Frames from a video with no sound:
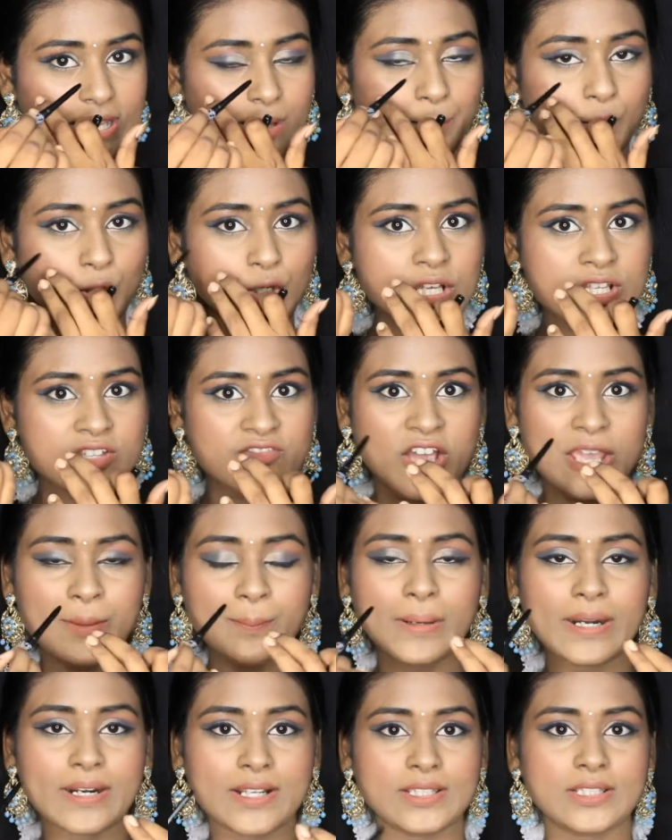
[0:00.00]
நீங்கள் போட்டு
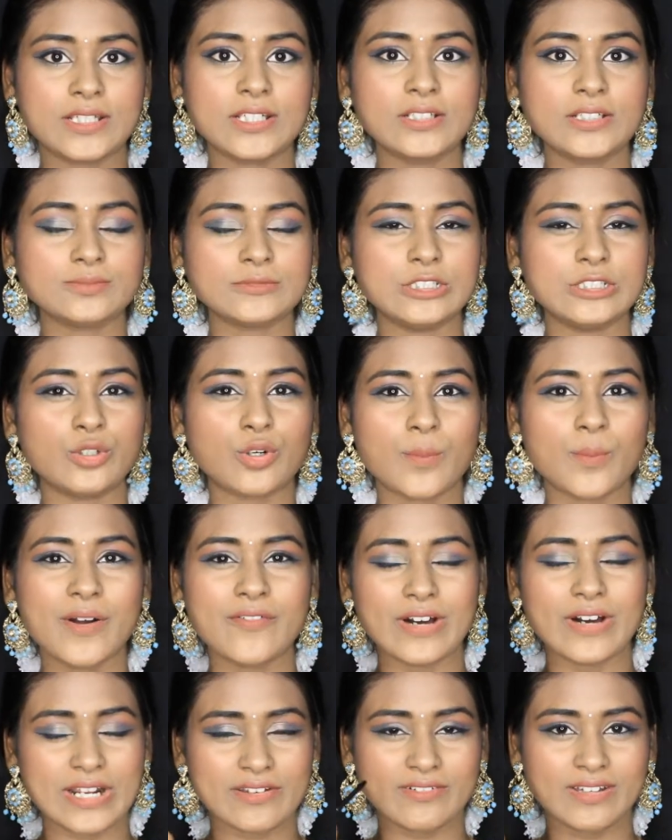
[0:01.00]
ஸ்வைப் பண்ணுறதுக்கு ரொம்ப
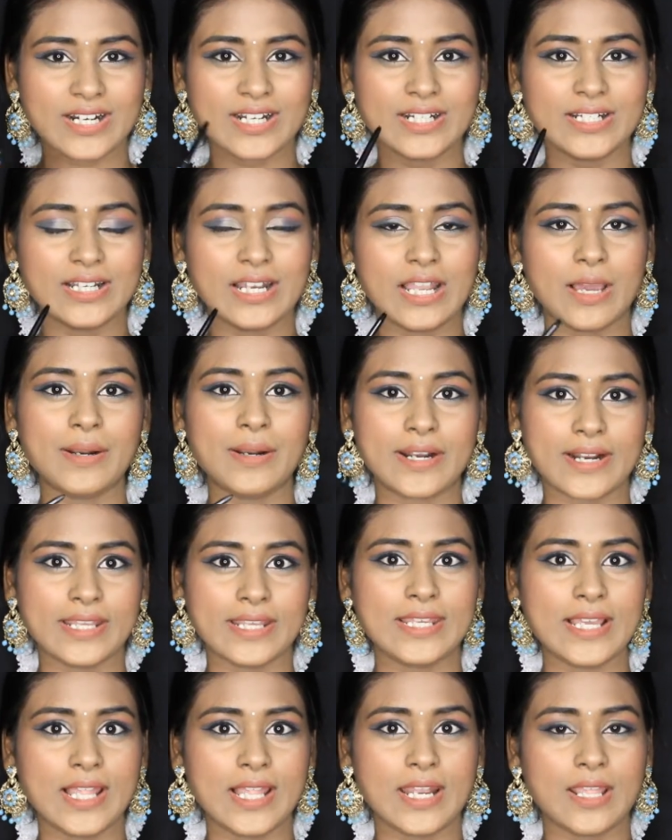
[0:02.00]
வர வரன்னு இல்லாமல்
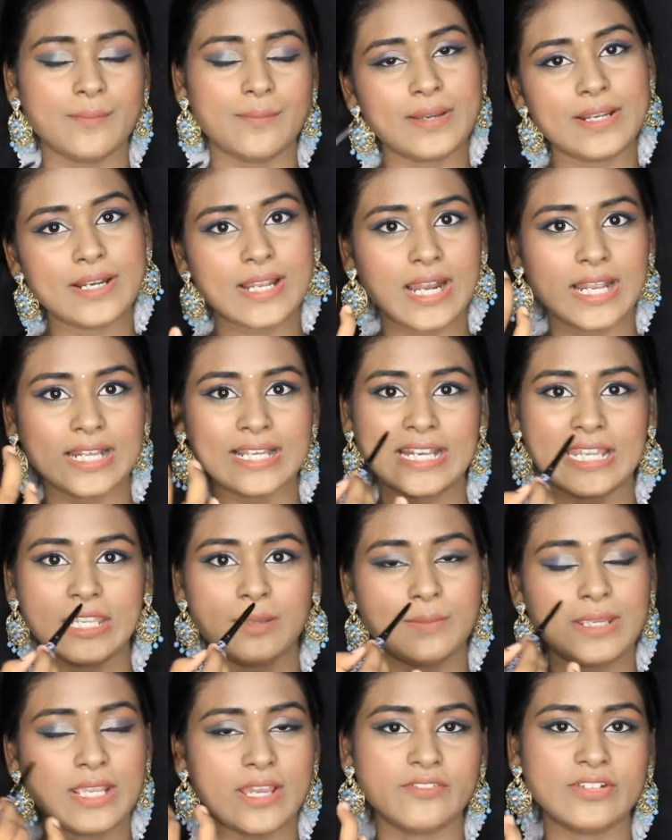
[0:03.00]
ட்ரையாக இல்லாமல் நல்லா
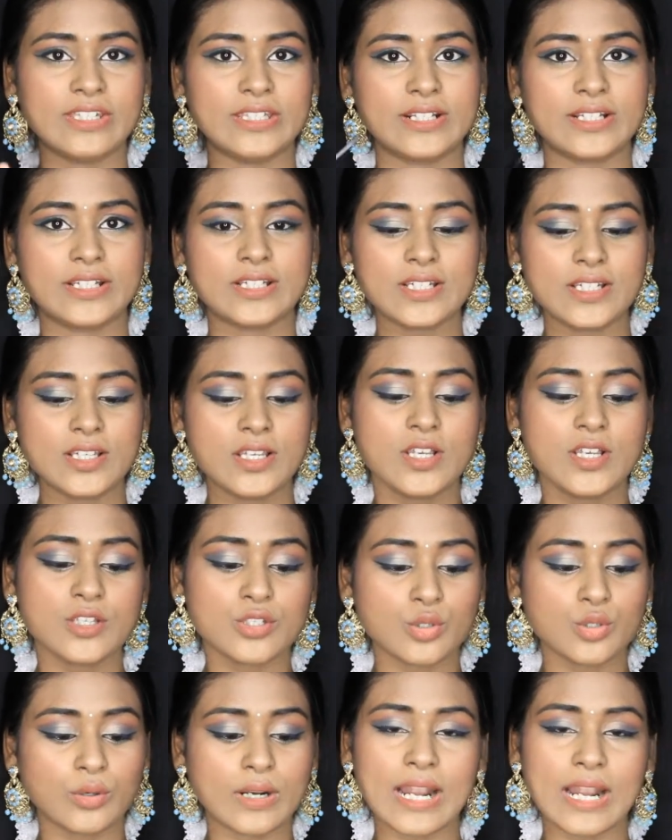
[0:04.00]
க்ரீமியாகவே இருக்குது
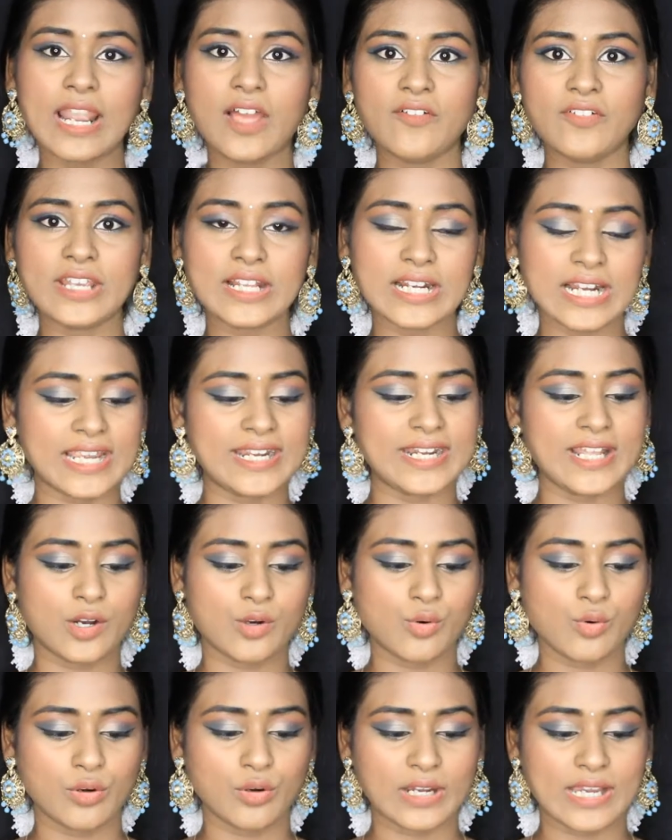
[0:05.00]
ஸோ நல்லாவே கிளைட்
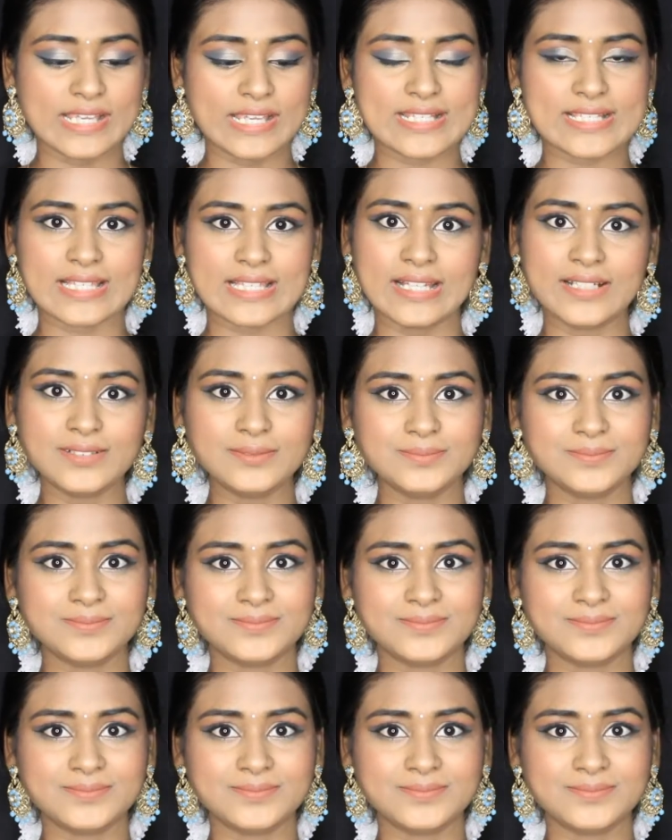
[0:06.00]
ஆகும் உங்கள் ஐஸில்